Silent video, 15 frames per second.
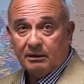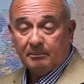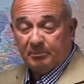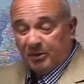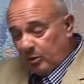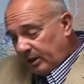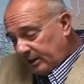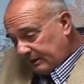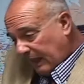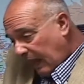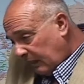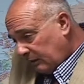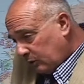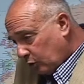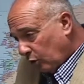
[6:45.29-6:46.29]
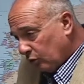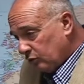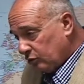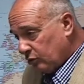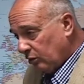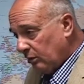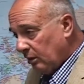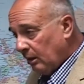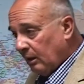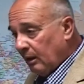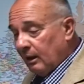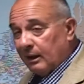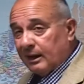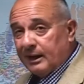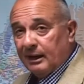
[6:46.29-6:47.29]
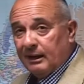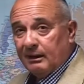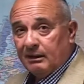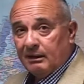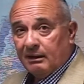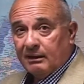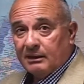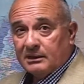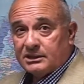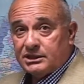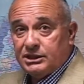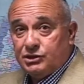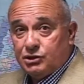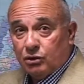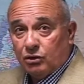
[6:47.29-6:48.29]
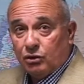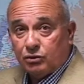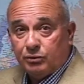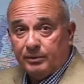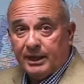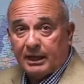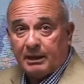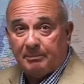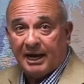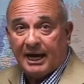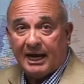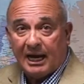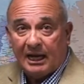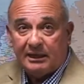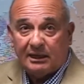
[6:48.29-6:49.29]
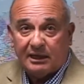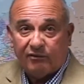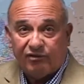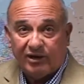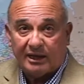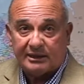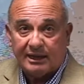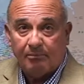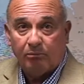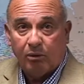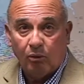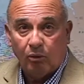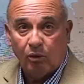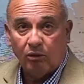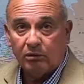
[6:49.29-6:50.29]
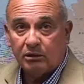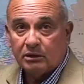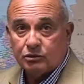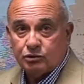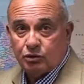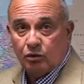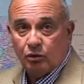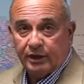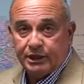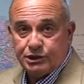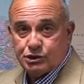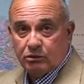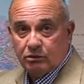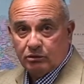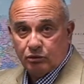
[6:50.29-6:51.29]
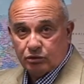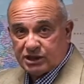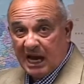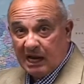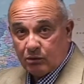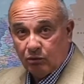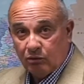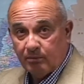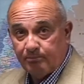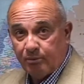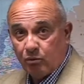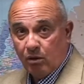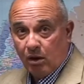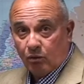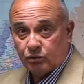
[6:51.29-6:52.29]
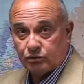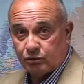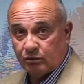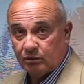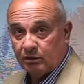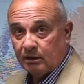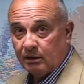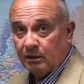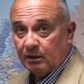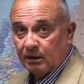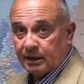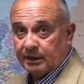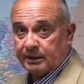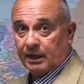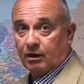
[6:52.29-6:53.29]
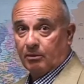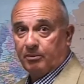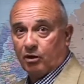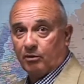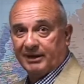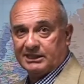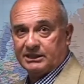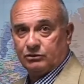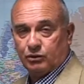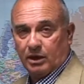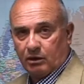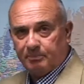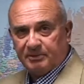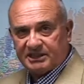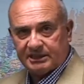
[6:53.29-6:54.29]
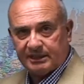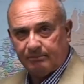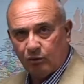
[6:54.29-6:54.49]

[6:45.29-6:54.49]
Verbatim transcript: pero es tan tonto que si yo lo tuviera que pagar a alguien que fuera tan bobo, yo lo echo, lo saco, pongo a otro, que tenga un poco más de cintura, no puede ser tan